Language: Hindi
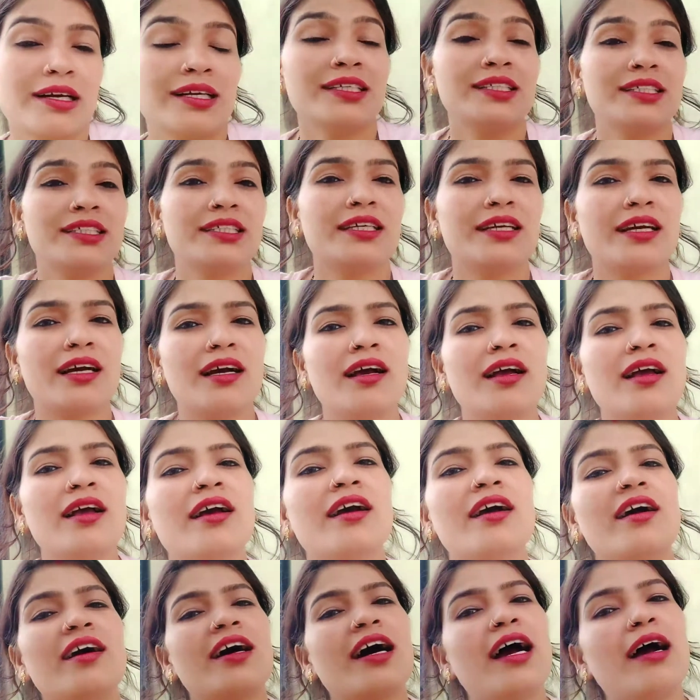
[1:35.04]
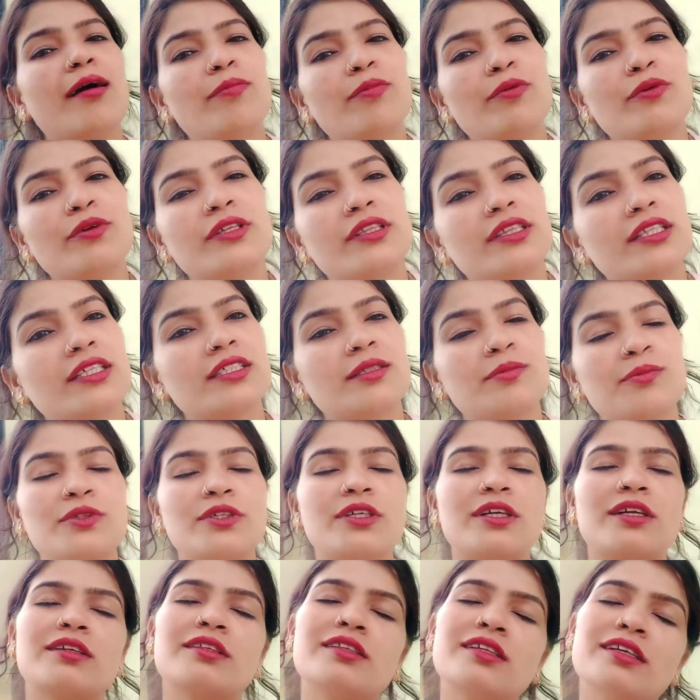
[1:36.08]
कर लीजिएगा आप लोग इतना सपोर्ट
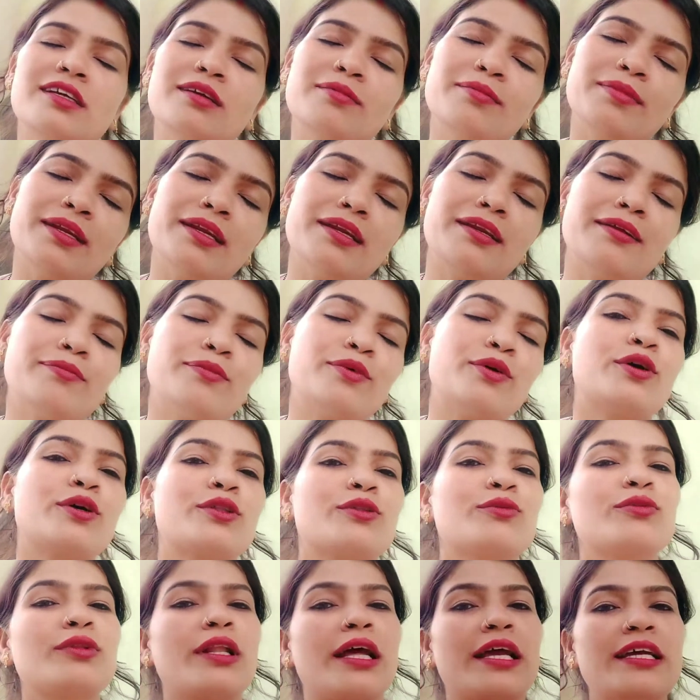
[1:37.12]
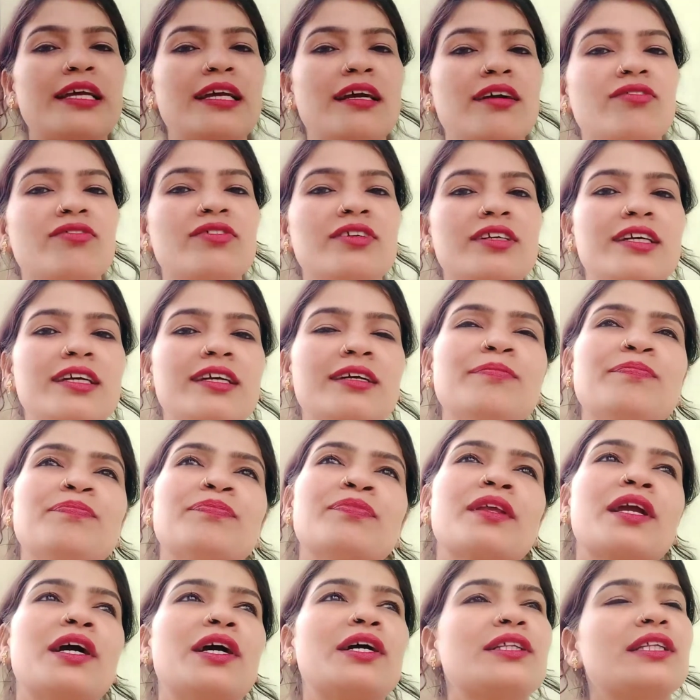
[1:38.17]
कर देंगे मेरे लिए बहुत इतना ही काफ़ी है
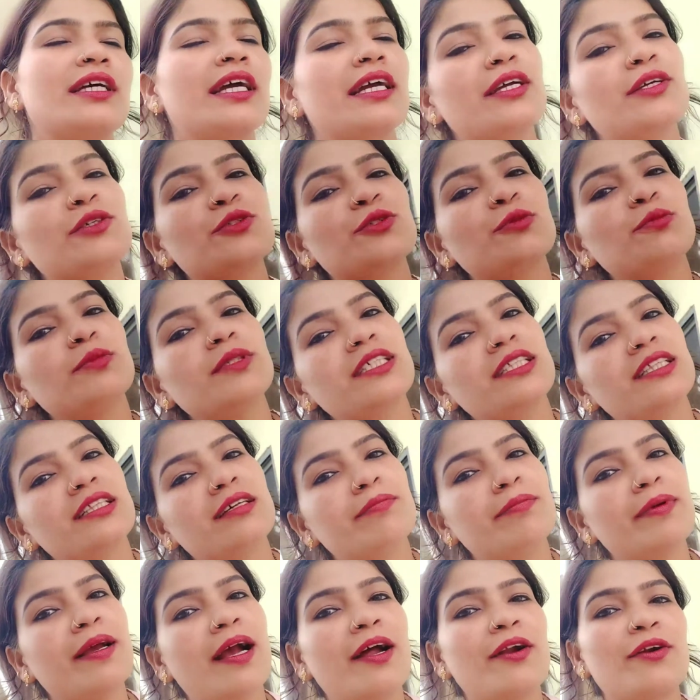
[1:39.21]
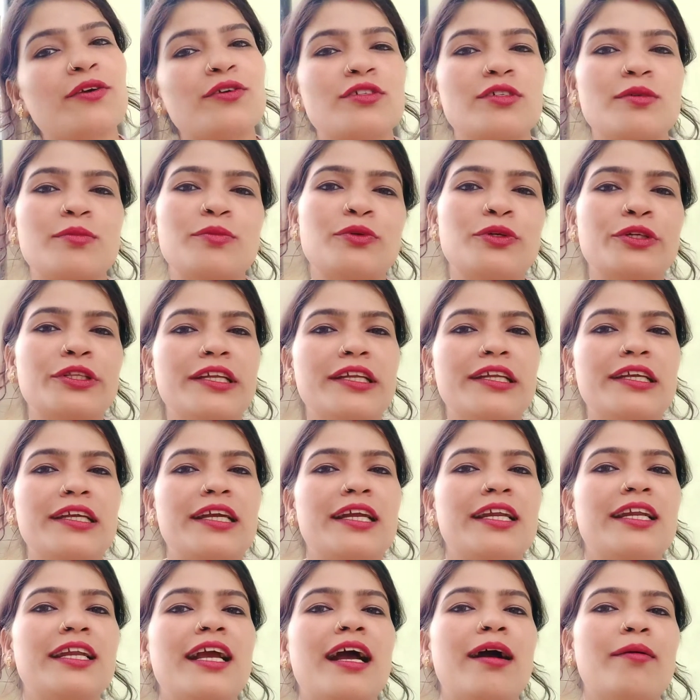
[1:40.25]
और थैंक यू सो मच इतना प्यार और सपोर्ट देने
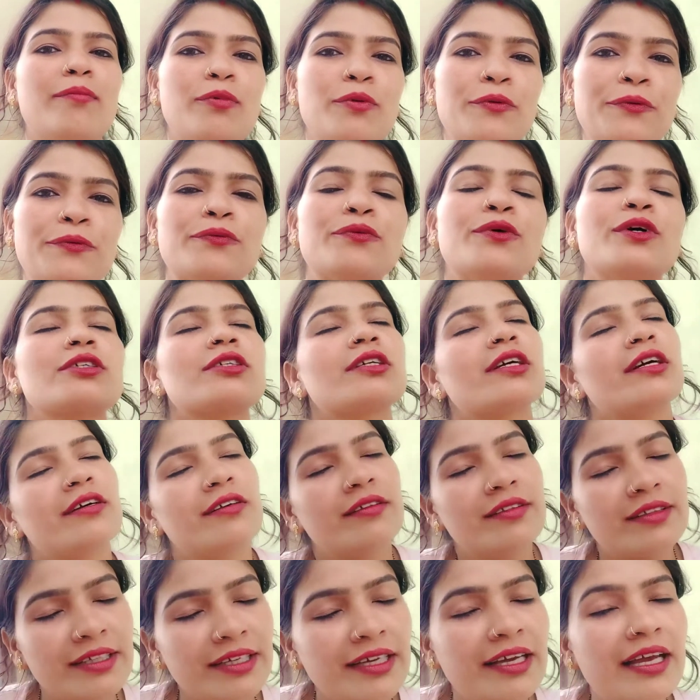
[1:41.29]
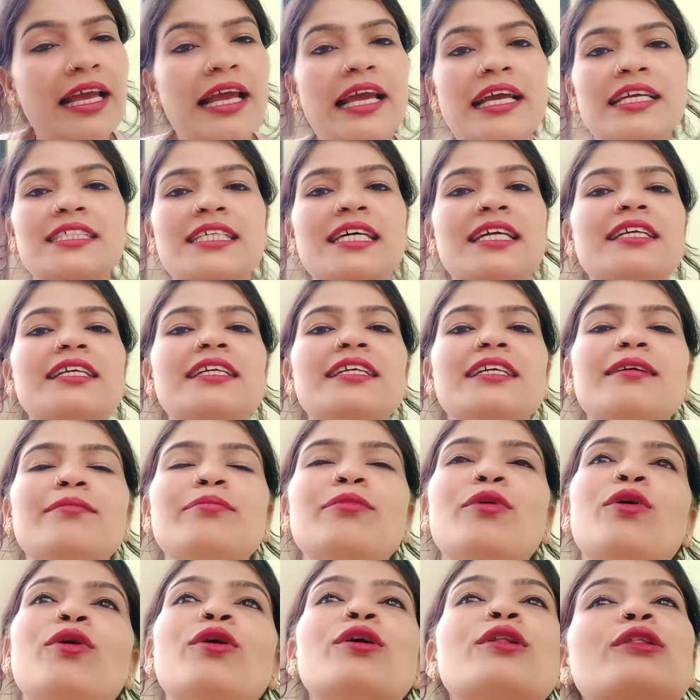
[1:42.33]
के लिए आप लोग वॉच करते हैं ऐसा नहीं है
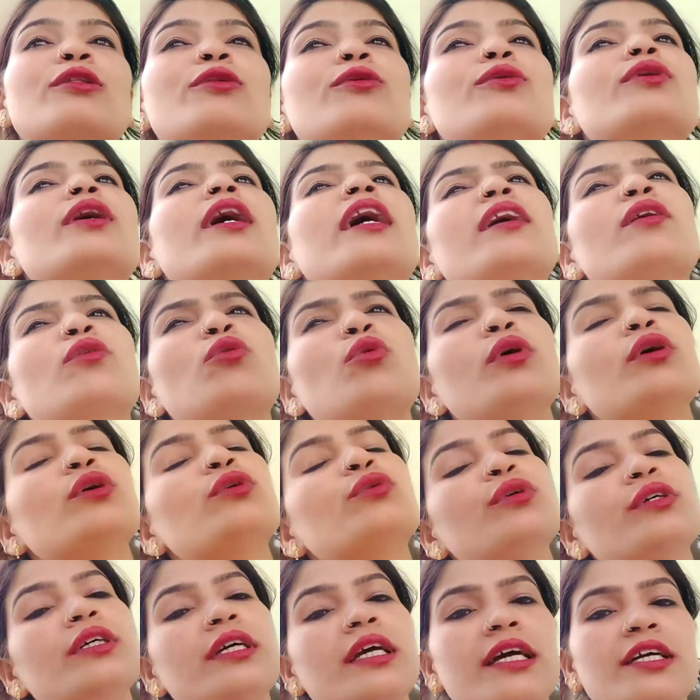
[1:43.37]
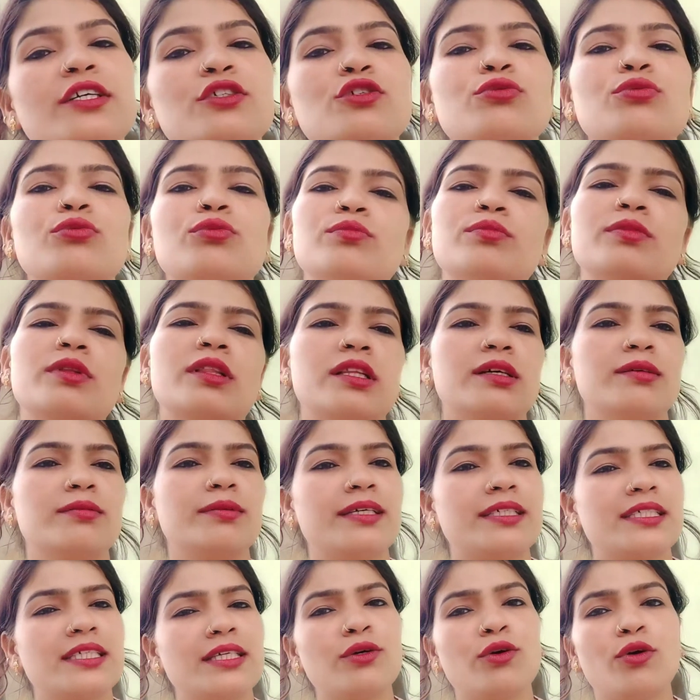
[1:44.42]
बहुत लोग है कोई कोई है जो मतलब
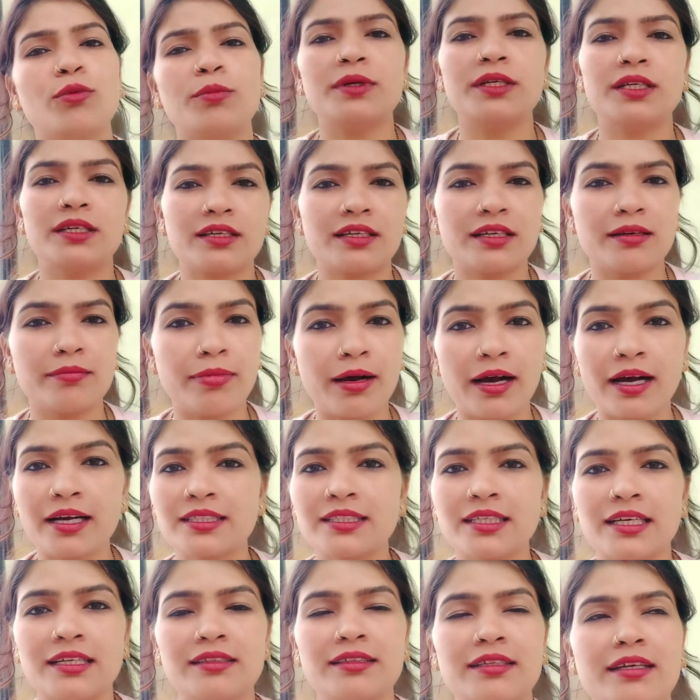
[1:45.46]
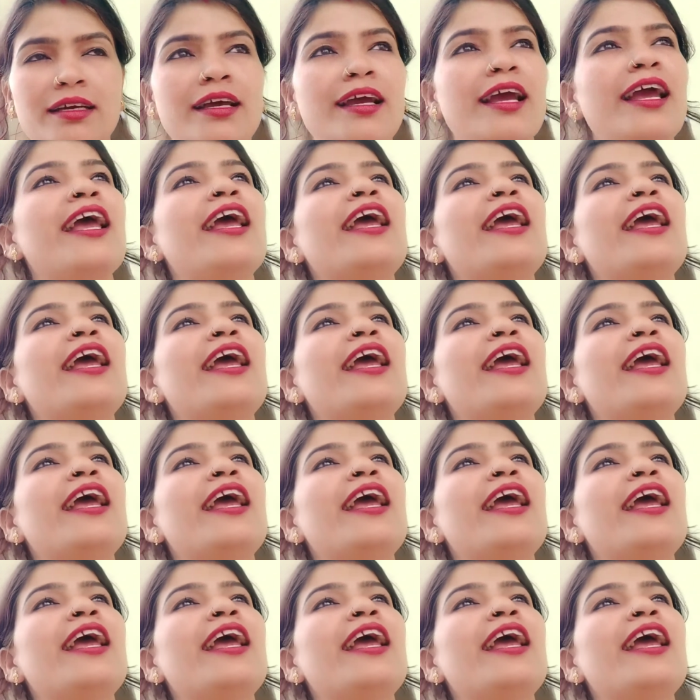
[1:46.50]
ऐसे ही कॉमेंट करके भाग जाते हैं